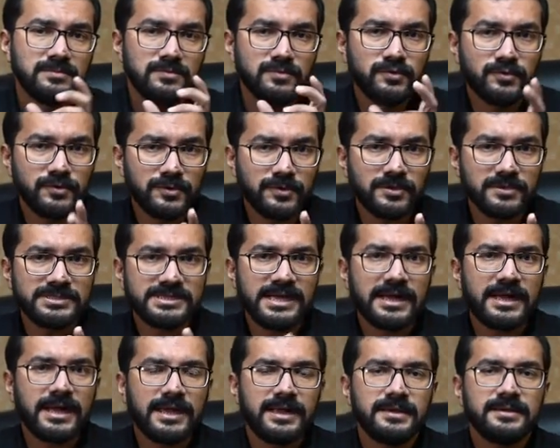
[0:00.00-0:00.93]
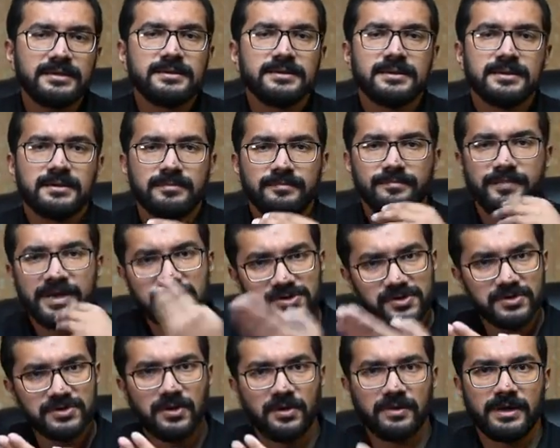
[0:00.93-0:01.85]
দুটোর জায়গায়
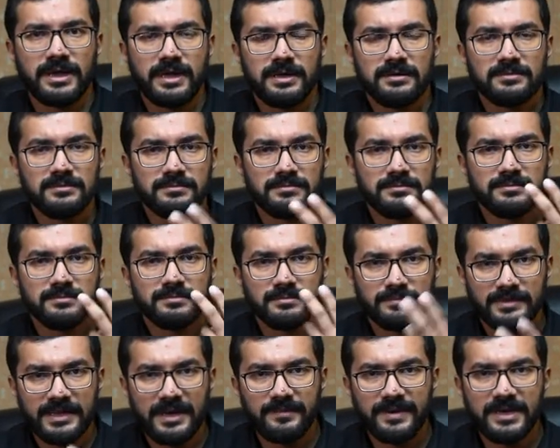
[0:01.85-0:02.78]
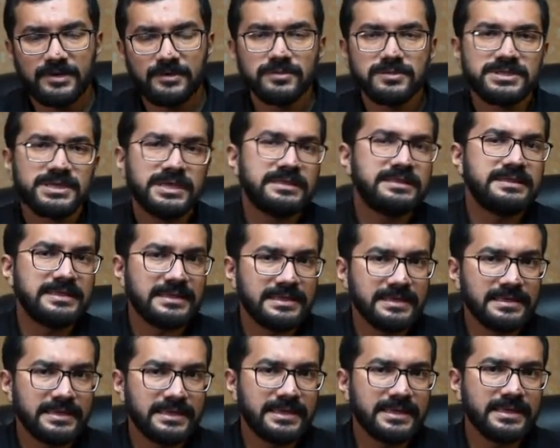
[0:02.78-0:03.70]
বেজোর সংখ্যা তার মানে হচ্ছে
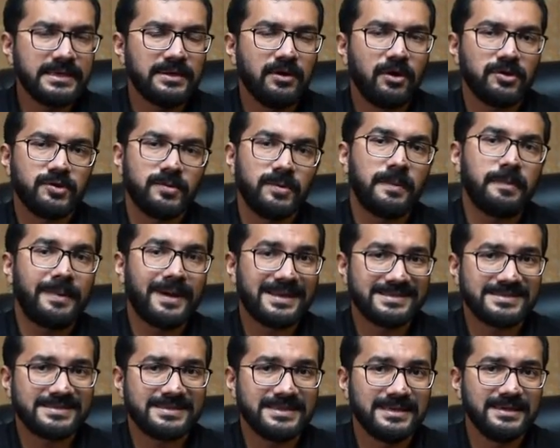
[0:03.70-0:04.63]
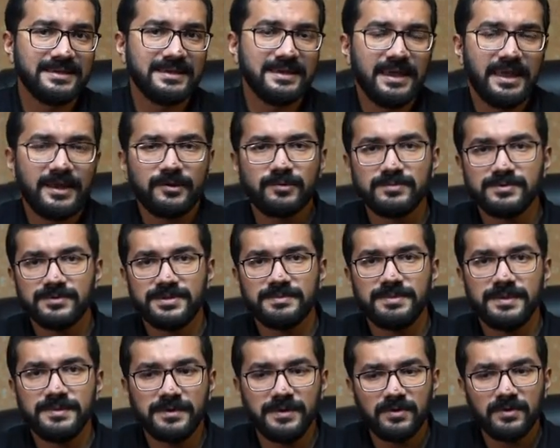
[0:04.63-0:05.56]
তিনটি অথবা পাঁচটি এরকম যদি
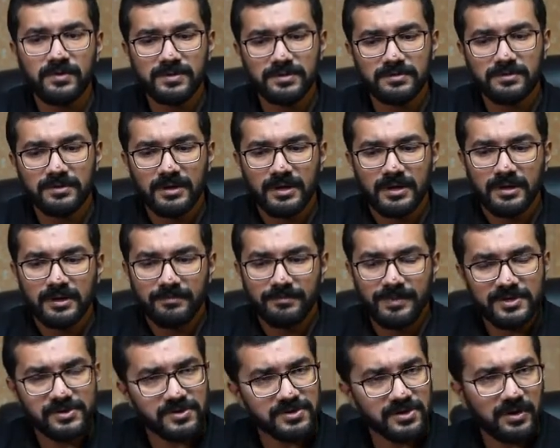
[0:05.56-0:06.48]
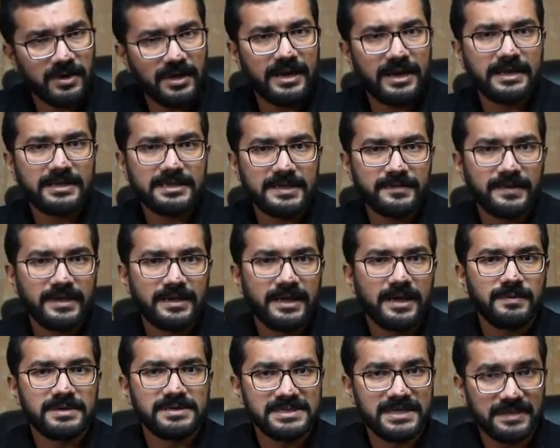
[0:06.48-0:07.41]
বিভিন্ন বেজোর সংখ্যা রাখতে পারি
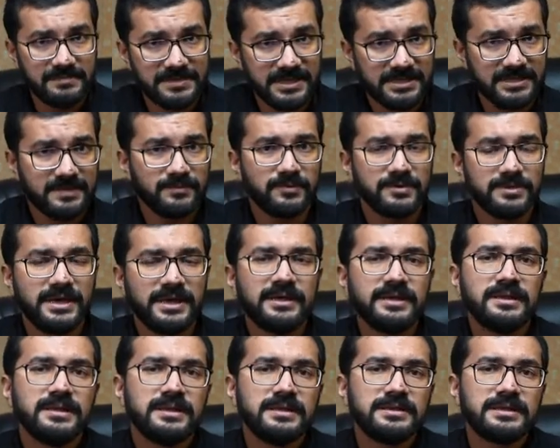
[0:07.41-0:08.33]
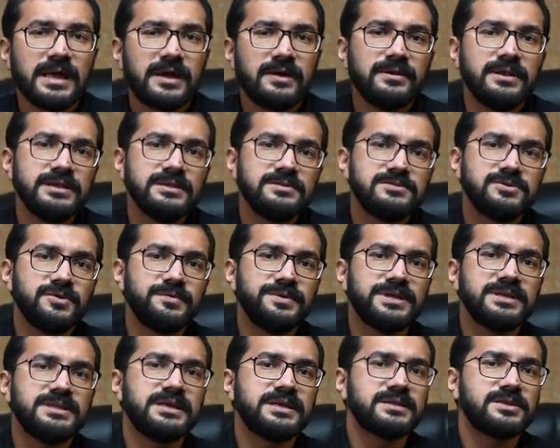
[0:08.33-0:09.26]
আমার সাবজেক্টের মধ্যে তাহলে
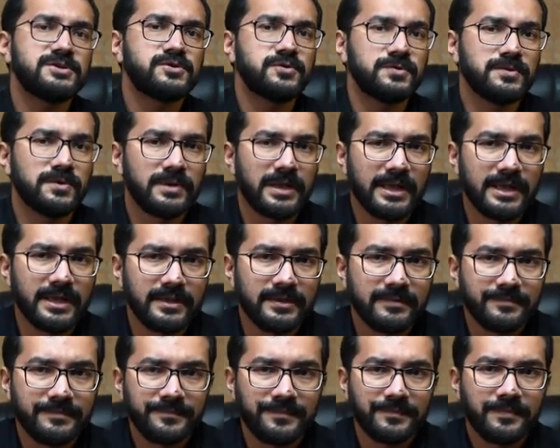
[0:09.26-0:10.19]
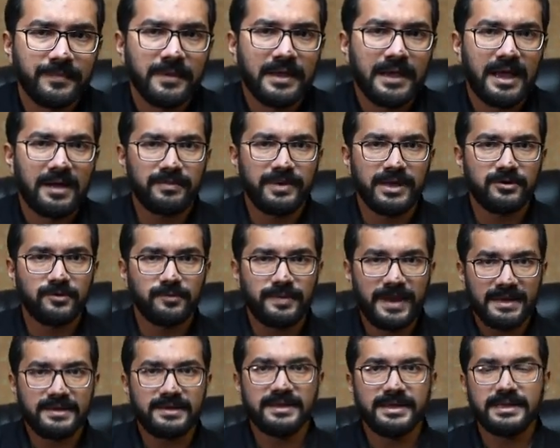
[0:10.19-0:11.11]
ছবিটা দেখতে সুন্দর লাগে আমরা একটু
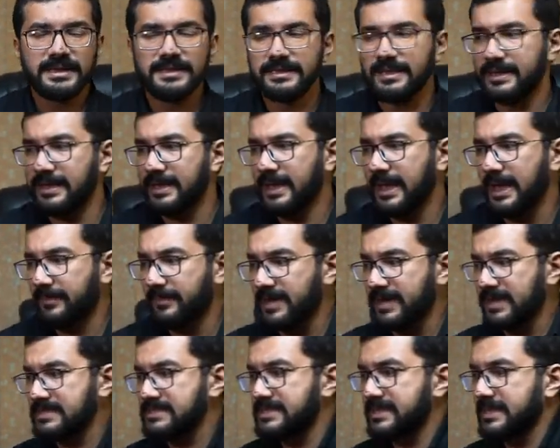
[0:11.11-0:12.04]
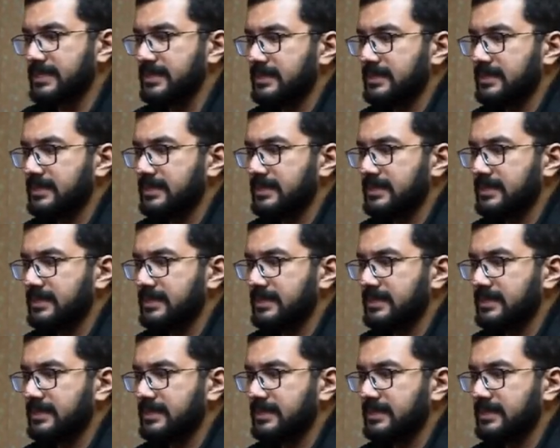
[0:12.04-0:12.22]
প্র্যাকটিক্যালি দেখি আমার কাছে